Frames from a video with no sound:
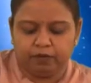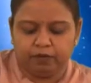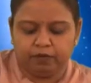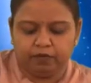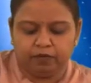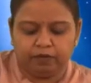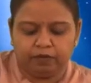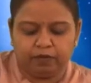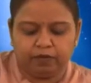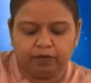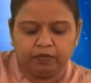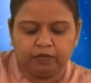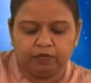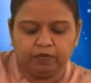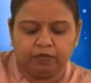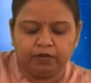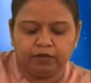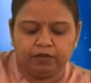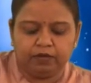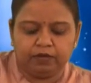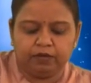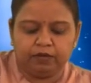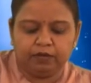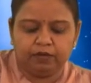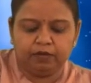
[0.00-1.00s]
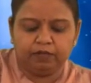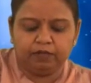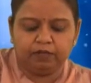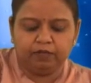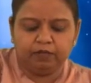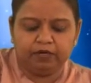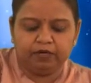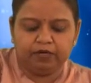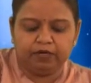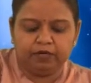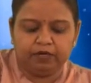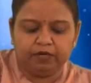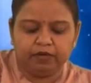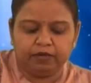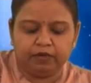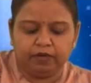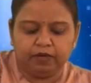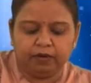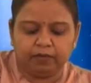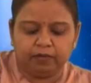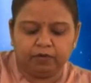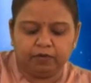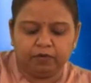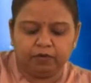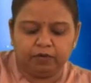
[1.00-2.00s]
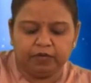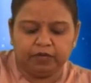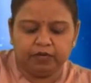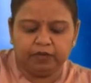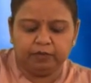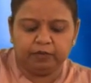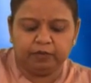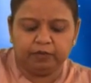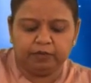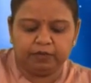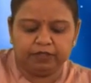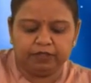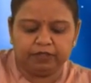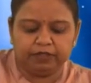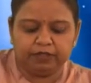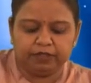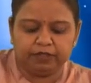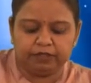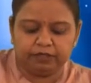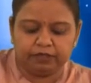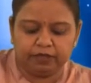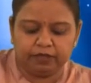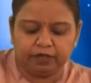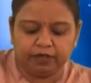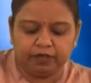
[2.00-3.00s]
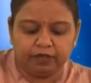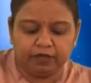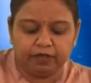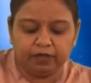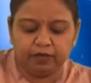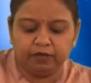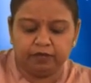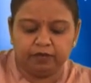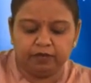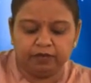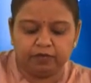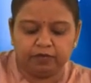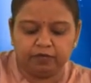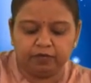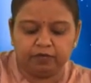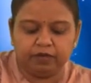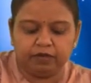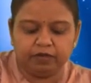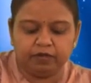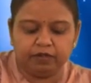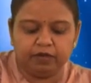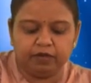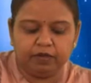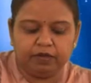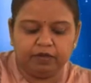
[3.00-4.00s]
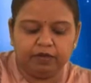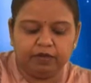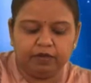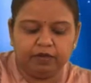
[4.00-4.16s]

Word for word: इसका तो आई थिंक मटेरियल आपको कहीं भी परचेज करने की भी ज़रूरत नहीं